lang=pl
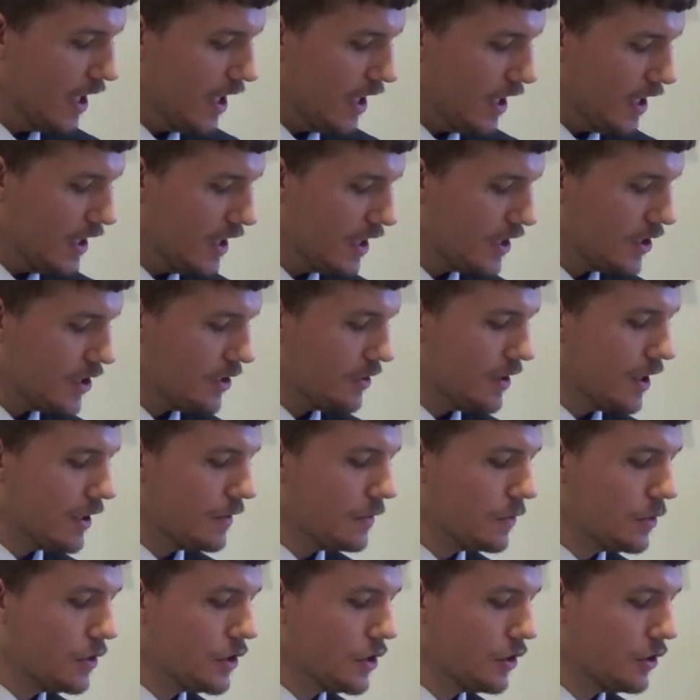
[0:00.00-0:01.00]
i niech się
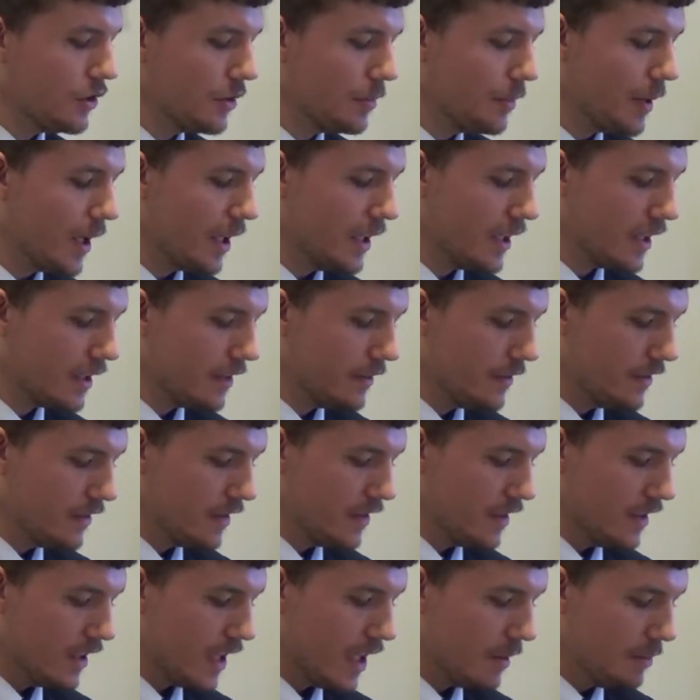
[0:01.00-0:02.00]
nawróci do Pana,
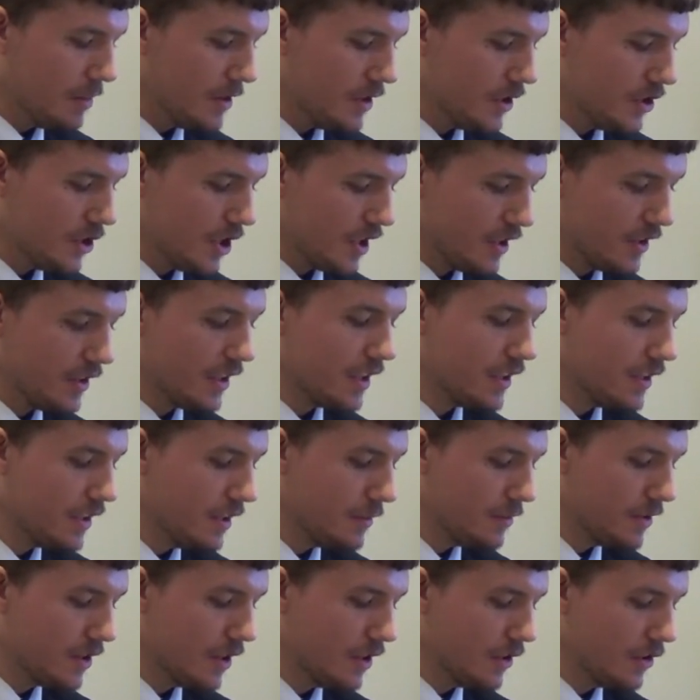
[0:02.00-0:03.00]
abyś się nad
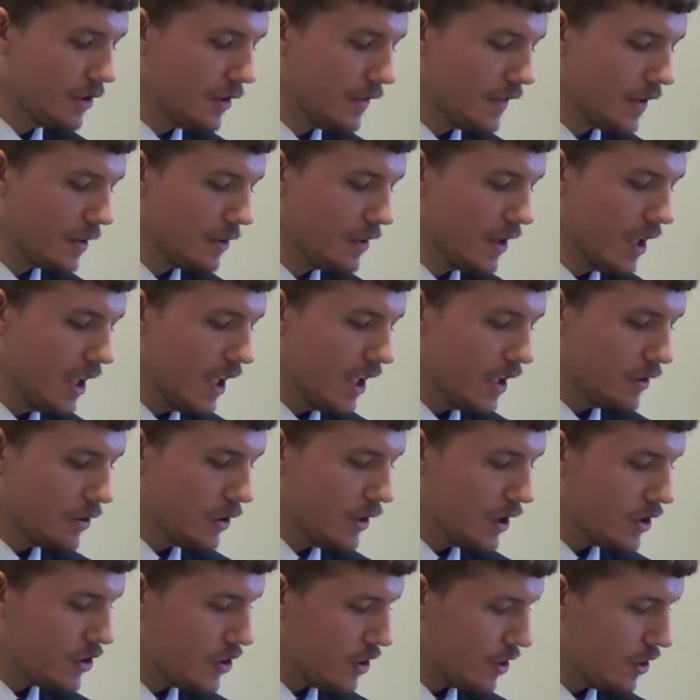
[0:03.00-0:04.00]
nim zlitował, do
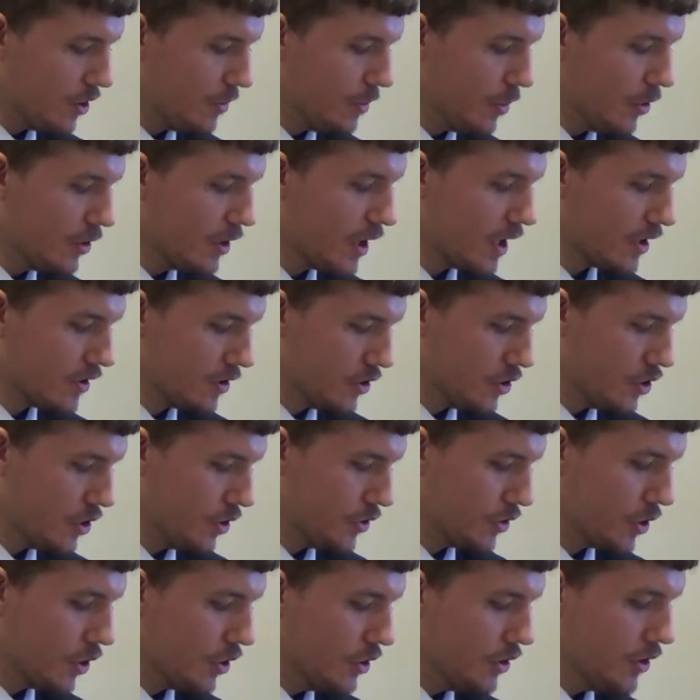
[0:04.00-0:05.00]
naszego Boga, gdyż
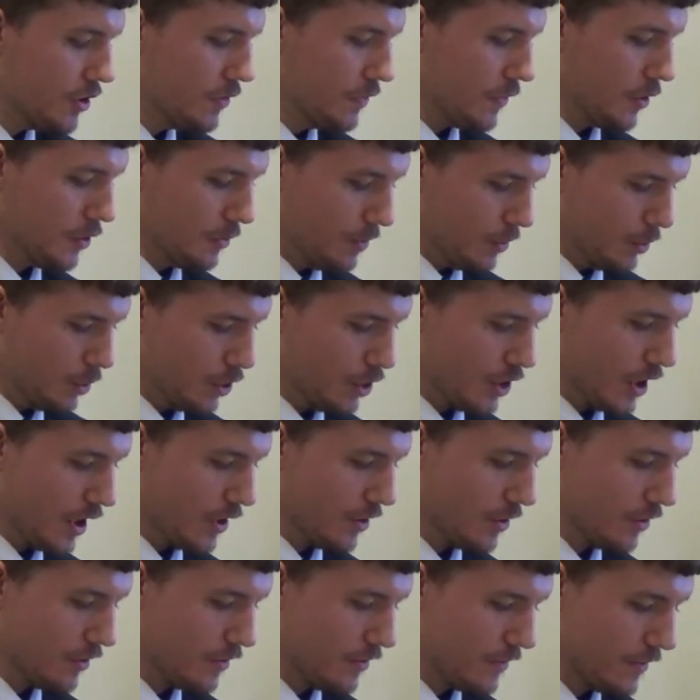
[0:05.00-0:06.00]
jest hojny w
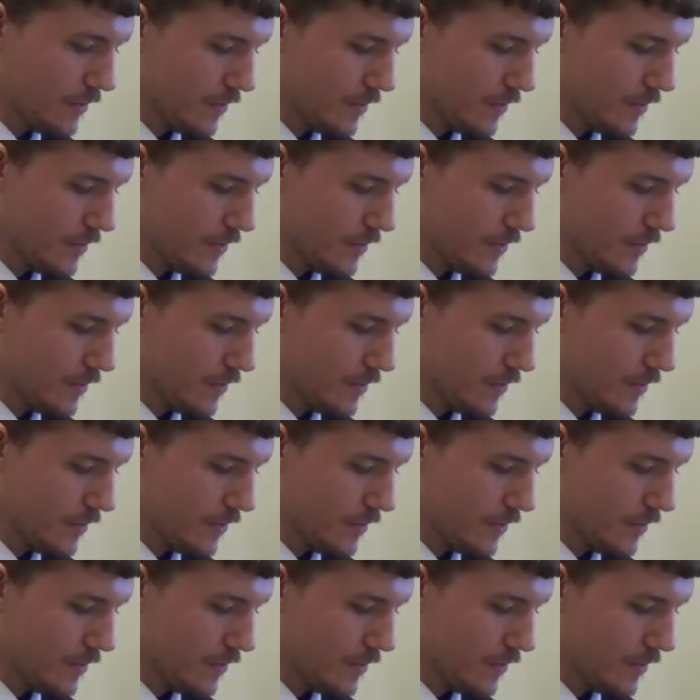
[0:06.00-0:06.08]
odpuszczaniu.